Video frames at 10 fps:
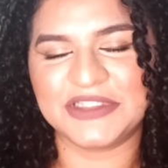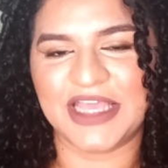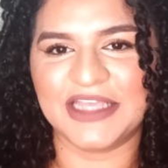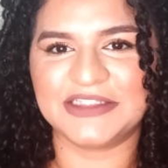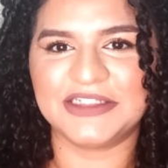
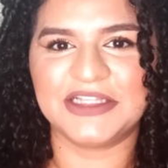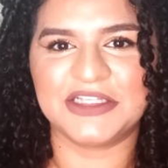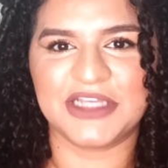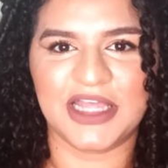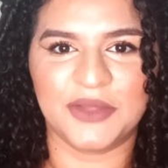esquece de
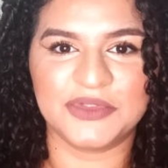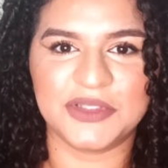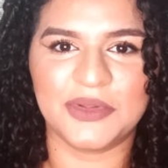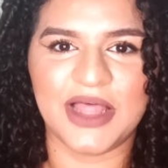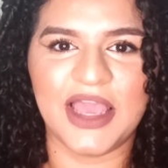deixar o
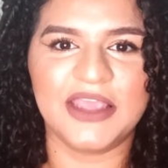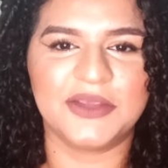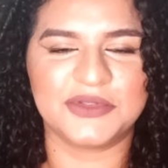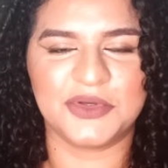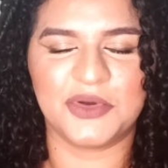seu
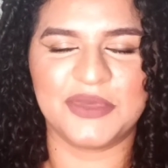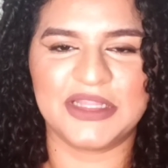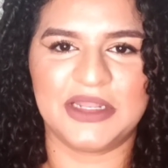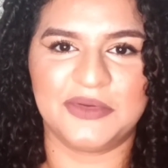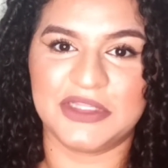like, o seu
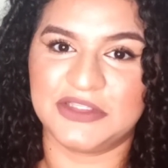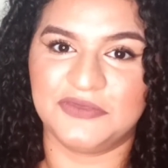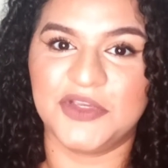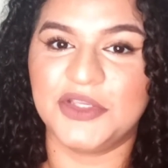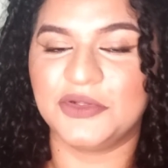comentário aqui
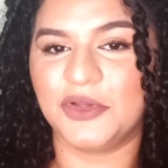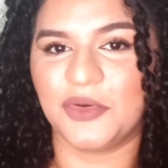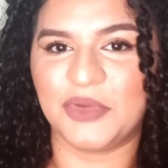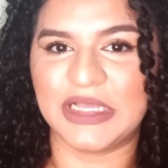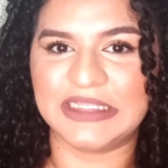nesse vídeo, de
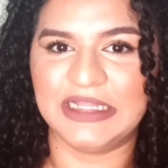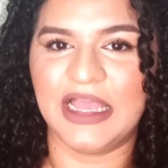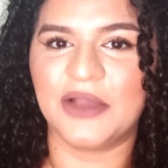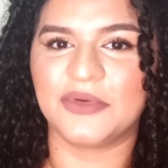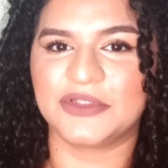
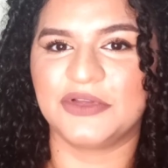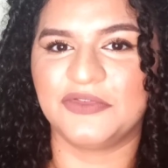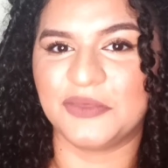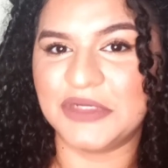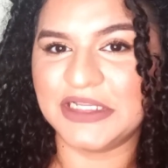compartilhar com a sua
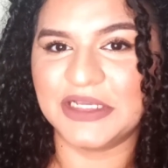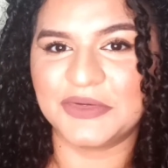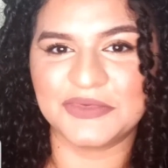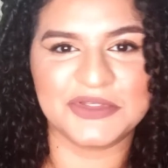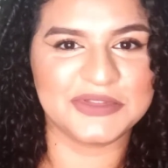família,
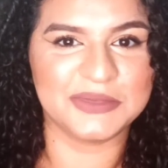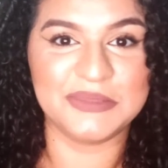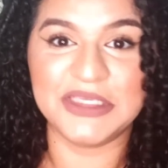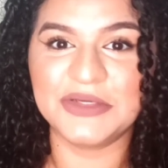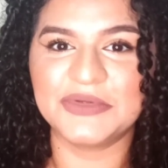com seus
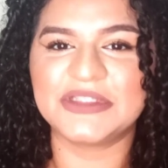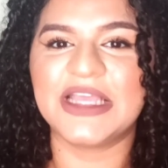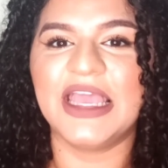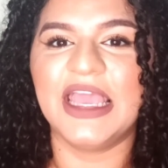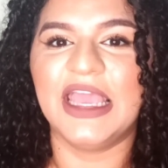
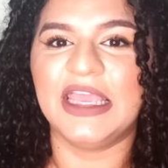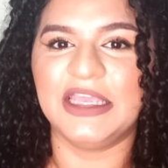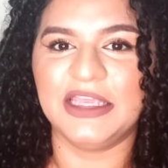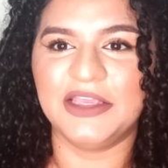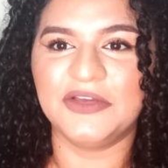amigos
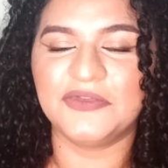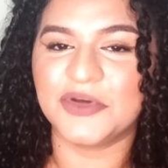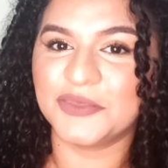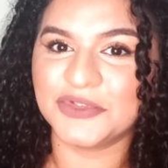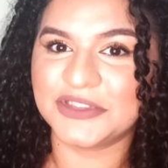e
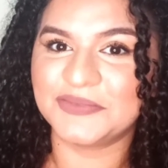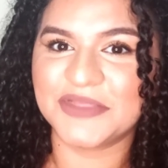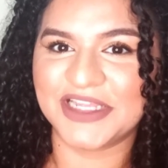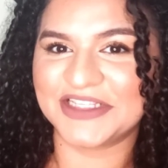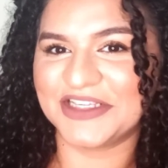vamos
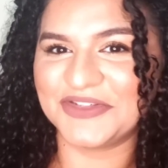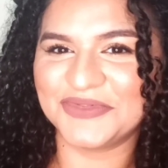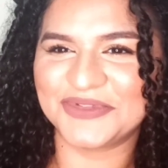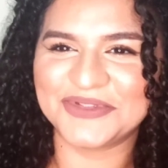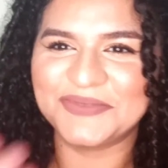crescer
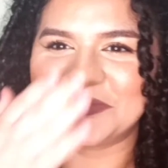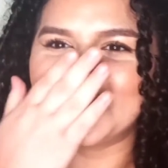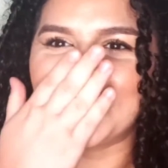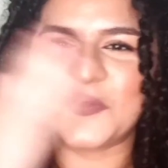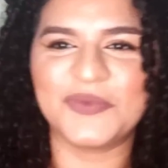juntos.
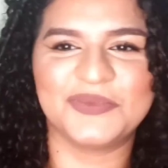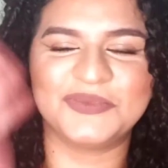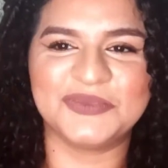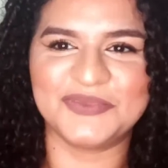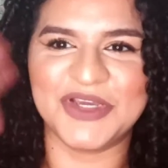
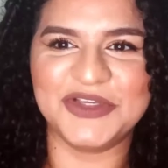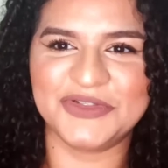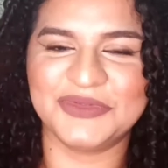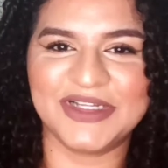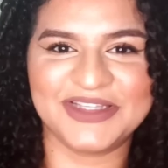
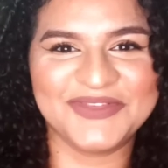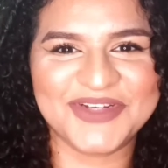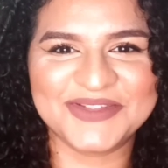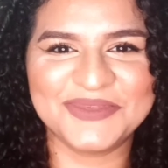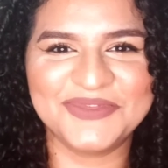Beijo, até o
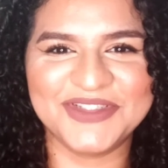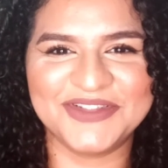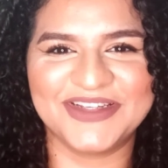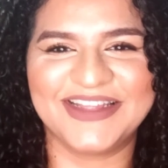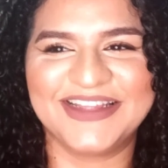próximo
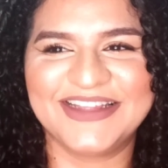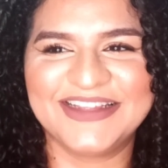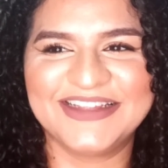vídeo.